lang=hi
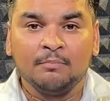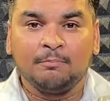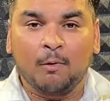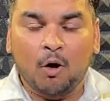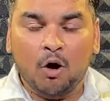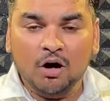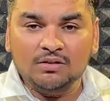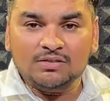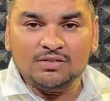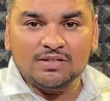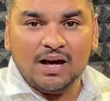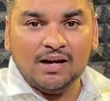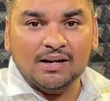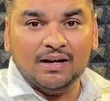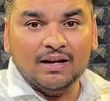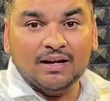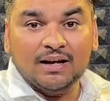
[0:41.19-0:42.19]
बहुत
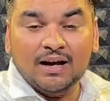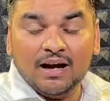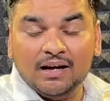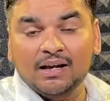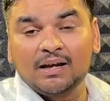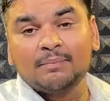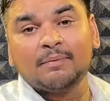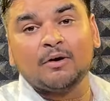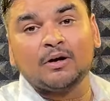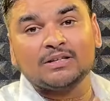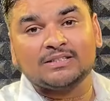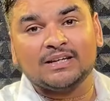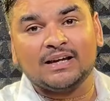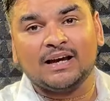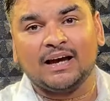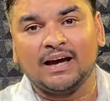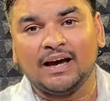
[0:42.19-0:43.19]
सारे गरीब
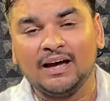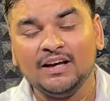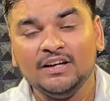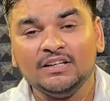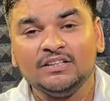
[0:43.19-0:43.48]
ऐसे हैं